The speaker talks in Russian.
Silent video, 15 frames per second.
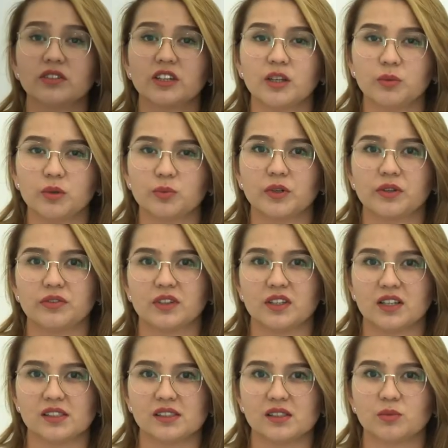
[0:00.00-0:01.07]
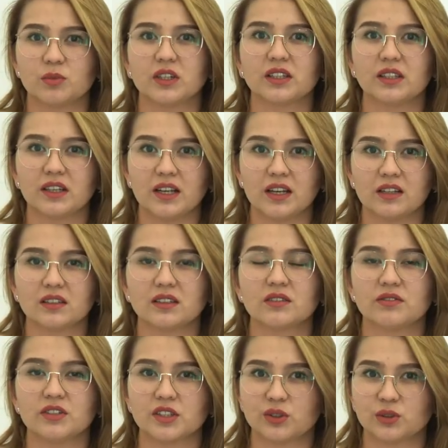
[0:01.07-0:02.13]
время профилактика бактериальных и
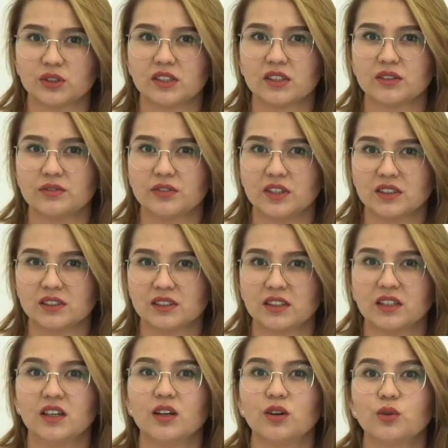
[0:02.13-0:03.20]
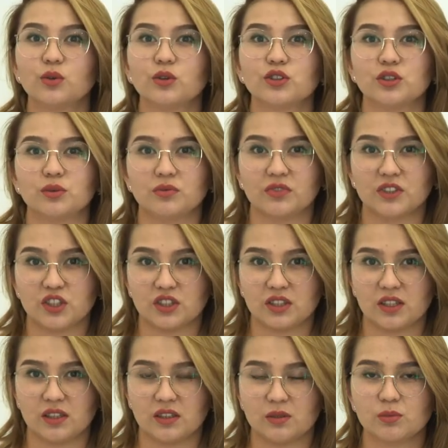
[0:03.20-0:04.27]
вирусных инфекций очень
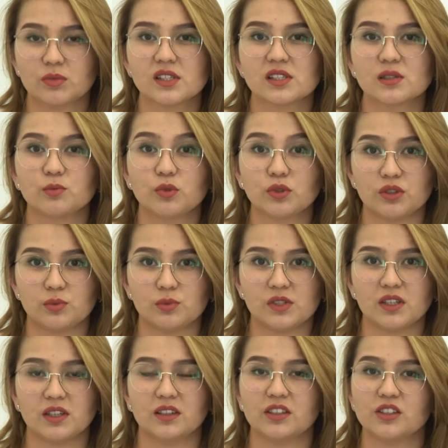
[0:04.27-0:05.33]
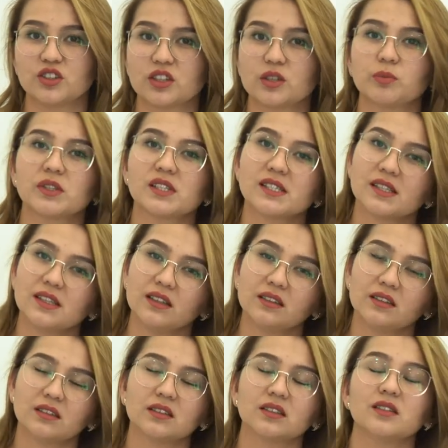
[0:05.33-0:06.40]
важна. Мы заботимся о наших
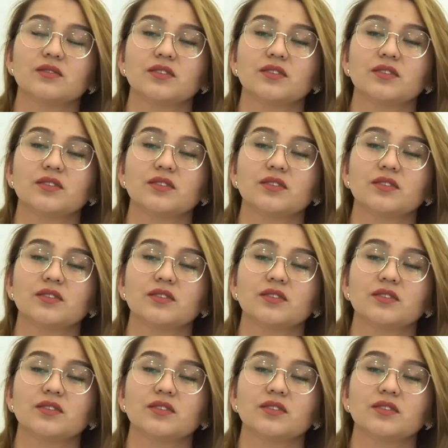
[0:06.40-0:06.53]
пациентах и